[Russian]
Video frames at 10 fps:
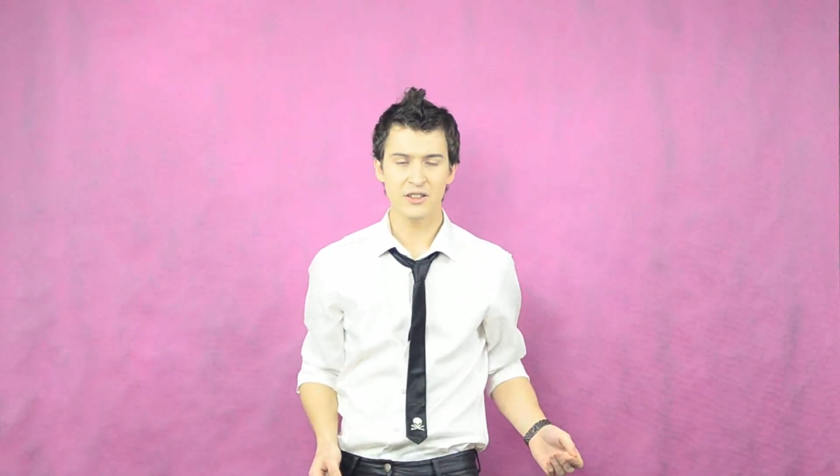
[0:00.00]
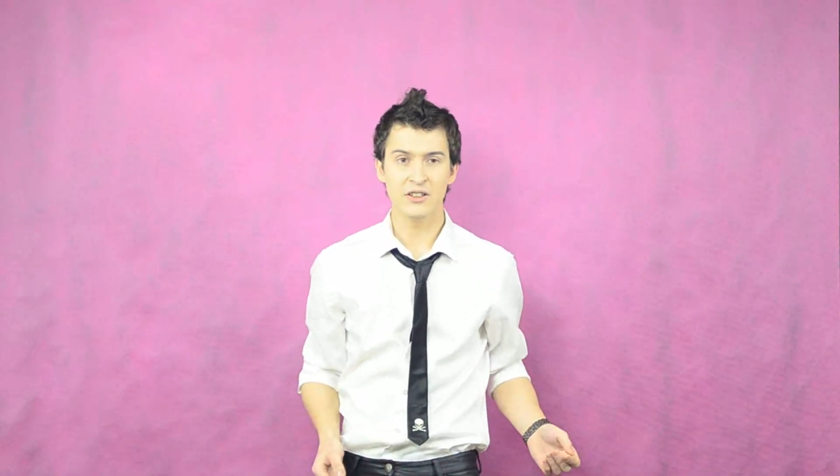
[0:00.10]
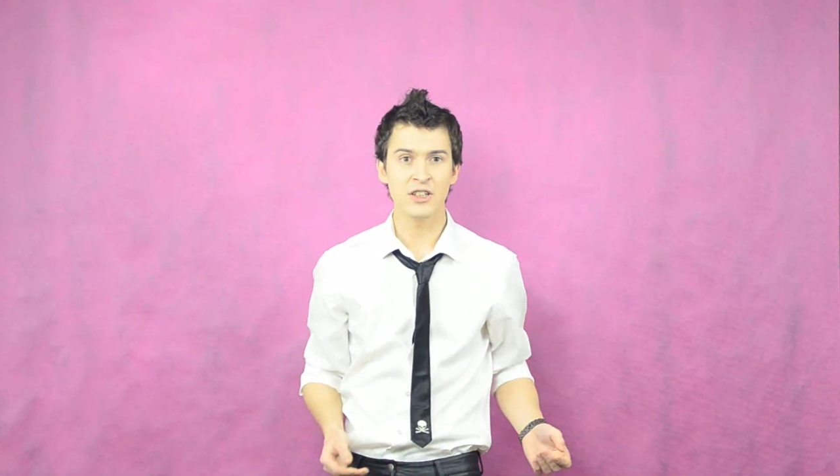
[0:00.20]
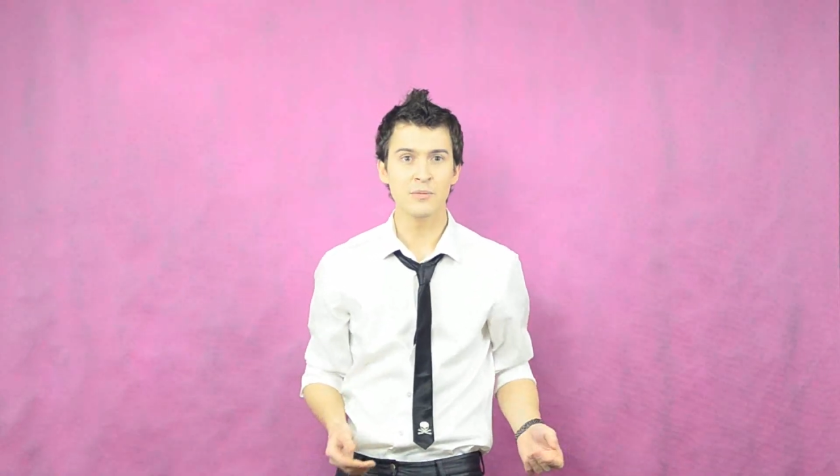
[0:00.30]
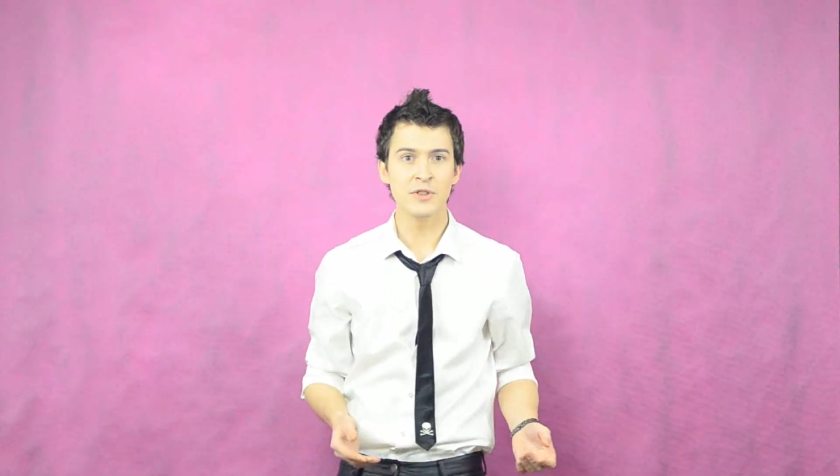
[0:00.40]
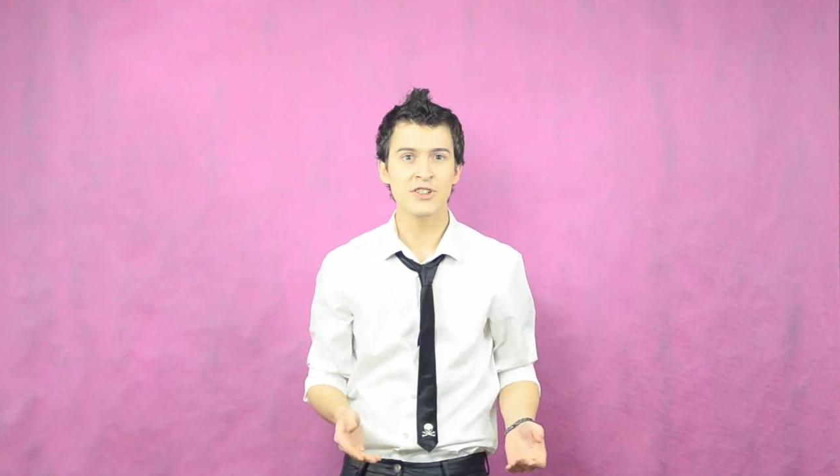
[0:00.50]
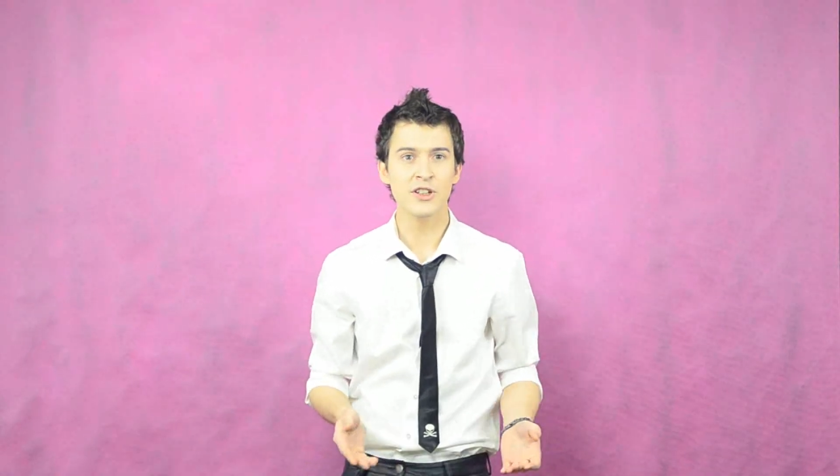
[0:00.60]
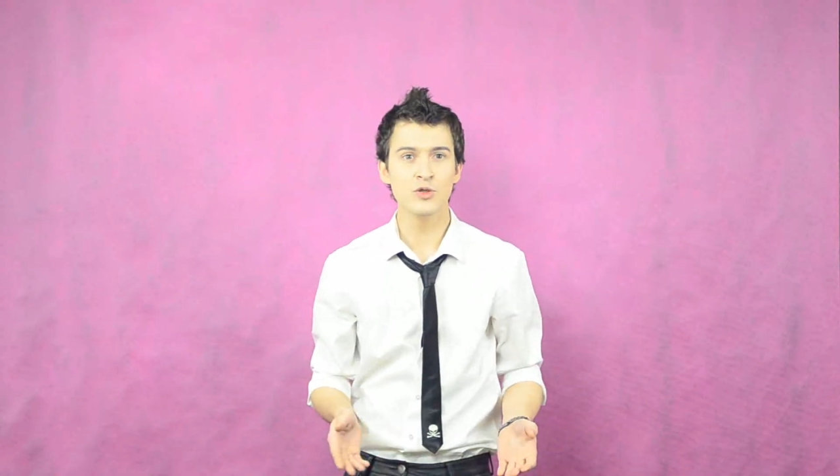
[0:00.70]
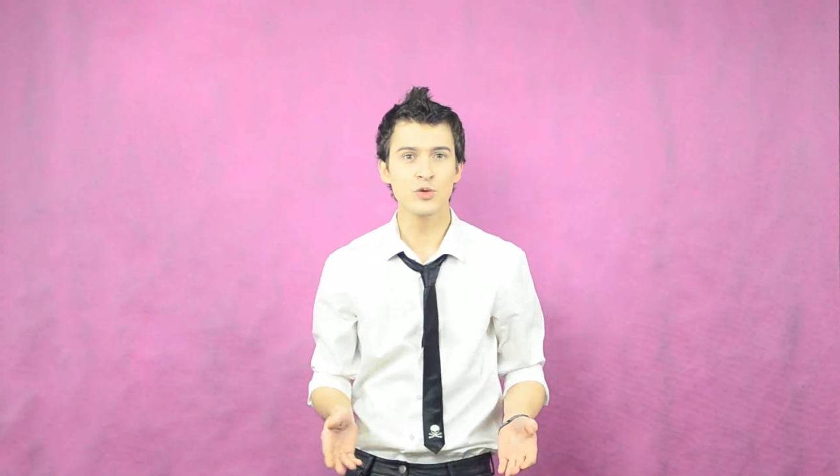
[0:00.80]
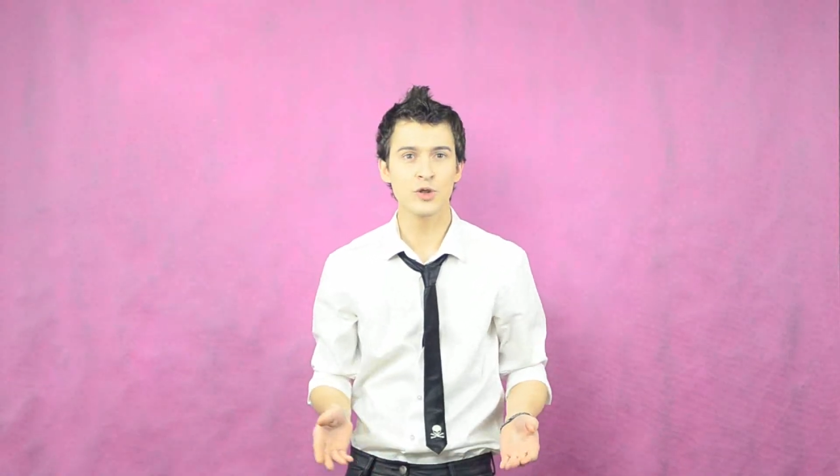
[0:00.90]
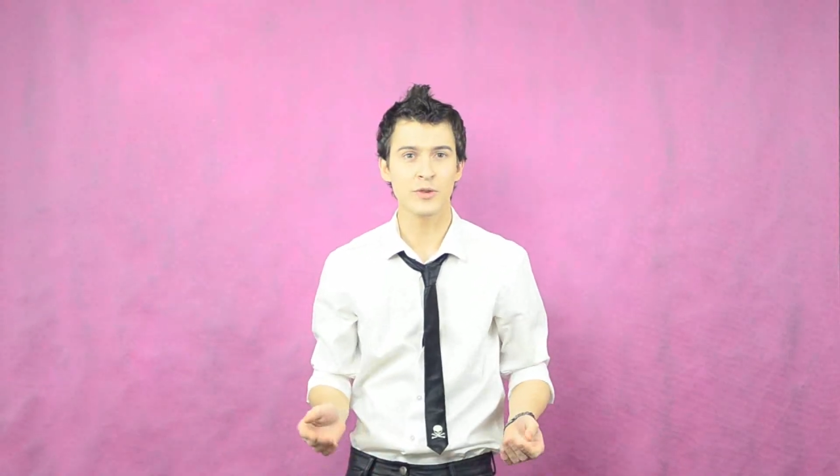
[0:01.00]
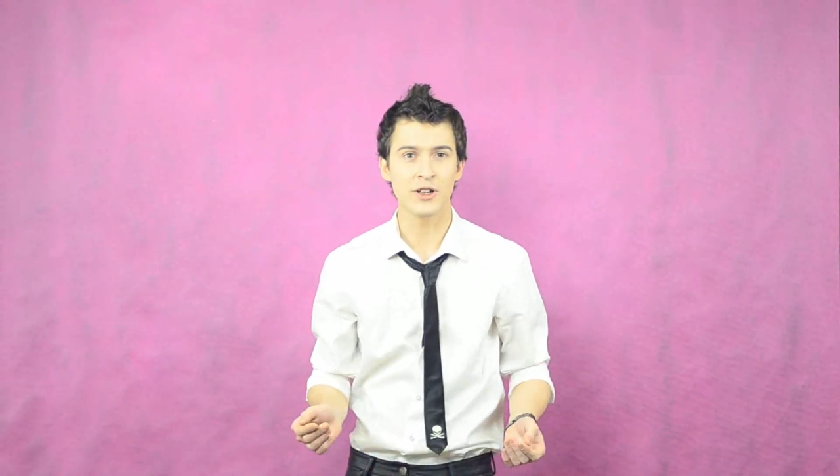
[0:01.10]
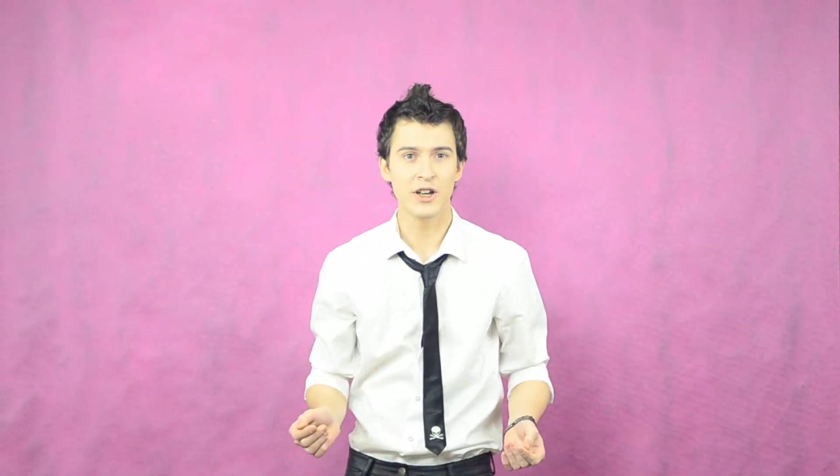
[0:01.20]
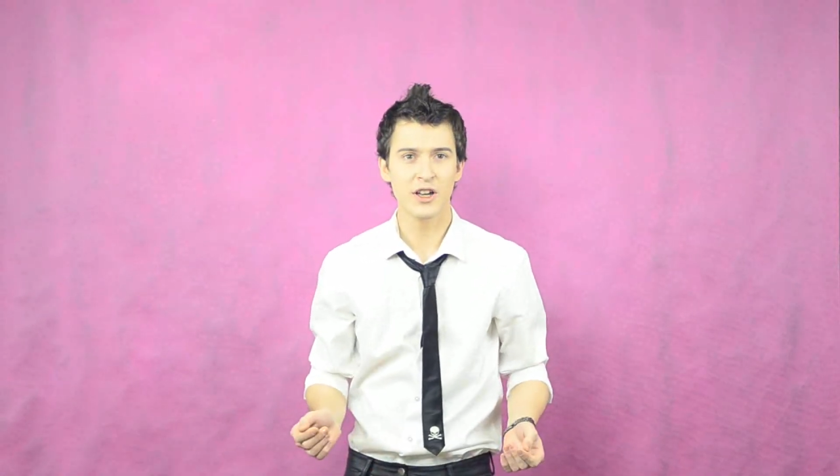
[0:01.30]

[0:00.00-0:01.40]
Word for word: непредсказуемы.